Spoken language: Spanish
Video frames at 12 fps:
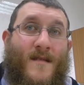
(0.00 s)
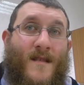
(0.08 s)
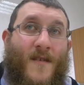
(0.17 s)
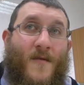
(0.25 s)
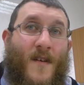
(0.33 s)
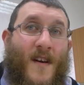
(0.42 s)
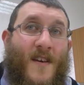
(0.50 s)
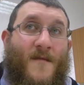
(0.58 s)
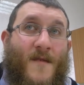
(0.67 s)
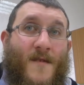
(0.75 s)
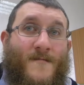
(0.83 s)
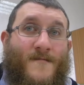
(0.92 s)
El
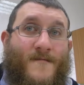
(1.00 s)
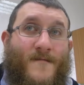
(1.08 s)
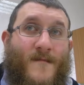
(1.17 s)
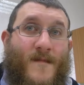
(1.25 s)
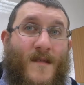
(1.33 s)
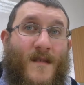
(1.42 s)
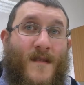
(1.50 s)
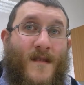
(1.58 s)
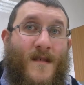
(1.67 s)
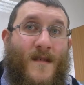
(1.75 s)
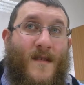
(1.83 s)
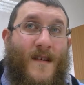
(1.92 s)
judaísmo
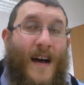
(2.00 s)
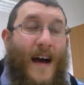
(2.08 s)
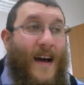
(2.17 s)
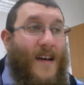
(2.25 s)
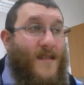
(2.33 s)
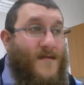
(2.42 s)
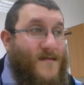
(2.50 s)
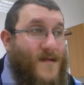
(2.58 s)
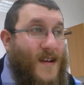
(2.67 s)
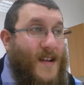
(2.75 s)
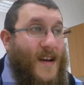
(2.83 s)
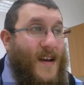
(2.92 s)
hay
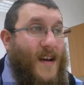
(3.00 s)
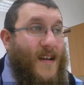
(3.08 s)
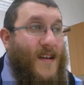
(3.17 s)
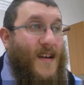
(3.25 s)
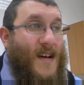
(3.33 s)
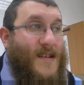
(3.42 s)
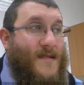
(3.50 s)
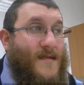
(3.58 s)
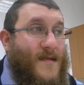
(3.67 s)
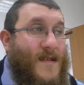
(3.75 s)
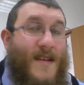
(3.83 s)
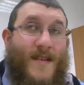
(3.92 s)
ciertas jerarquías
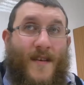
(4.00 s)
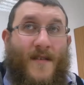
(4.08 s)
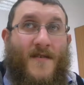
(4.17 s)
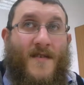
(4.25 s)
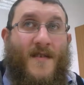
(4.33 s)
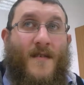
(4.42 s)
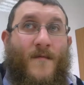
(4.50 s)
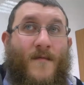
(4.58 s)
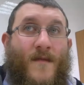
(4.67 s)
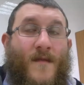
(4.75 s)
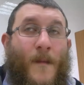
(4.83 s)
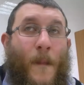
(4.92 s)
de sacerdocio,
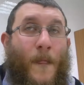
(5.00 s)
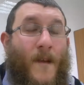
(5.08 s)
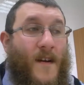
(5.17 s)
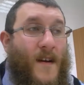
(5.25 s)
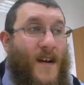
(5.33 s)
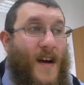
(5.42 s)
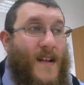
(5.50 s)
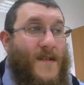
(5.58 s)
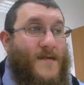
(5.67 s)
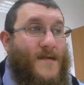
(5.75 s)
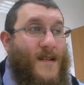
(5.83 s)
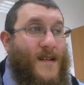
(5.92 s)
de
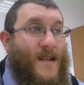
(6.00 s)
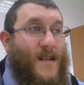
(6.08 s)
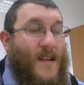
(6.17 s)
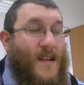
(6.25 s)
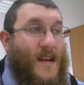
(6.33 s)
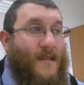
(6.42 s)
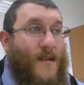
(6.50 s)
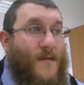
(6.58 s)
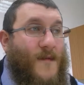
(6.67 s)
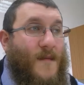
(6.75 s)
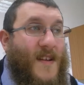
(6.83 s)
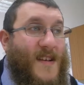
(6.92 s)
reinado, que tienen que ver con
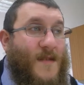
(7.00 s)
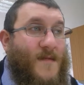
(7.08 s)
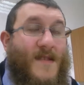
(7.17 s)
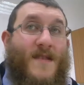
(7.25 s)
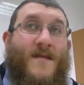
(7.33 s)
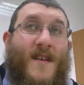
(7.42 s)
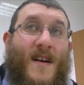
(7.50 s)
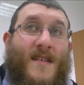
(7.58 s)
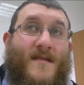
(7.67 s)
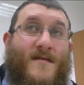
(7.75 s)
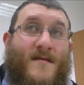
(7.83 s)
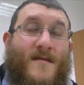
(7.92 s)
familias
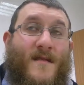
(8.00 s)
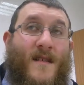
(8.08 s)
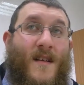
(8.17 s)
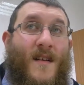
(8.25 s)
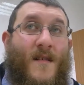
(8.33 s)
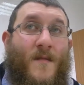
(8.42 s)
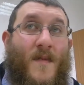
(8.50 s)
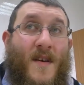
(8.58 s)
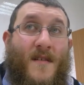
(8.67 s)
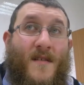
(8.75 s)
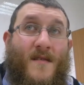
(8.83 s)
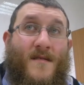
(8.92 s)
específicas,
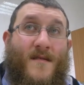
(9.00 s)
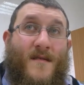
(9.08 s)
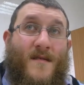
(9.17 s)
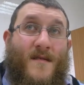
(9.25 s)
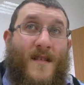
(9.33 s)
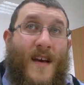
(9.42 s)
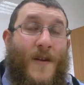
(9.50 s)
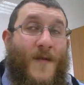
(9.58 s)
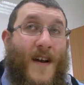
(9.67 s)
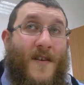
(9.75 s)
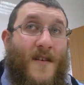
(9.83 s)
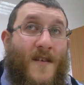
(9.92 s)
pero el
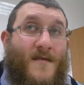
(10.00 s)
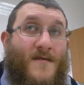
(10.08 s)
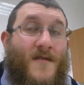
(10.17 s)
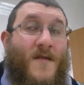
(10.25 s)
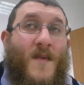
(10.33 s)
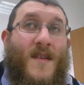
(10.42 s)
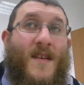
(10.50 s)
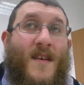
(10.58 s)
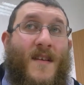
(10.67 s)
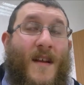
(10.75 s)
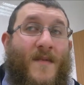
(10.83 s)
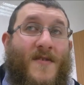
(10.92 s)
valor no depende
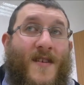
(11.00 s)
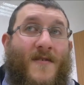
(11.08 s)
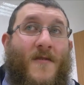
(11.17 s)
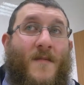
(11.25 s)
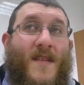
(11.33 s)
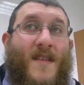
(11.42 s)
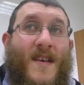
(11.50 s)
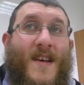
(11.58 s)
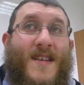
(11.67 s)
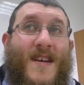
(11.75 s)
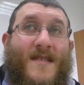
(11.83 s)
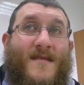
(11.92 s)
de la persona, no depende de
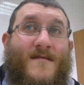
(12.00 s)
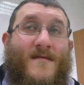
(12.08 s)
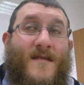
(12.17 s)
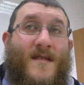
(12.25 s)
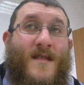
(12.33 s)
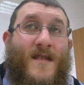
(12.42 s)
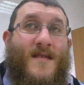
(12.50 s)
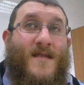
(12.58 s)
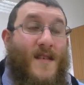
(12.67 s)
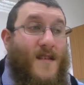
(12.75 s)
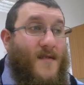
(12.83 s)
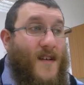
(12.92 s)
ellas,
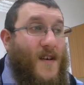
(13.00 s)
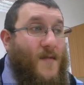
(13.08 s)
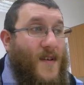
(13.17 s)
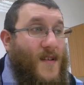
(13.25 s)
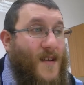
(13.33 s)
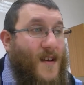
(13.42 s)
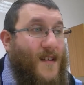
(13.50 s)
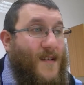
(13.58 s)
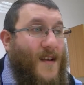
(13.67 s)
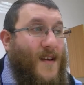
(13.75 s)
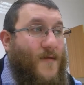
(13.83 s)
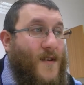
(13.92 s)
sino que depende
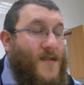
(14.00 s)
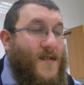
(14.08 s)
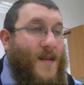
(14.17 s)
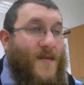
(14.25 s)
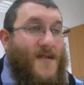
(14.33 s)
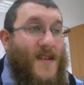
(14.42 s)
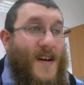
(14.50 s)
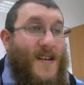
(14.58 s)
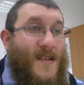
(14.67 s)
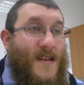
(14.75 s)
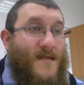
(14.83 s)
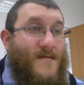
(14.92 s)
del esfuerzo que la persona
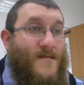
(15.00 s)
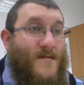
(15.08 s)
hace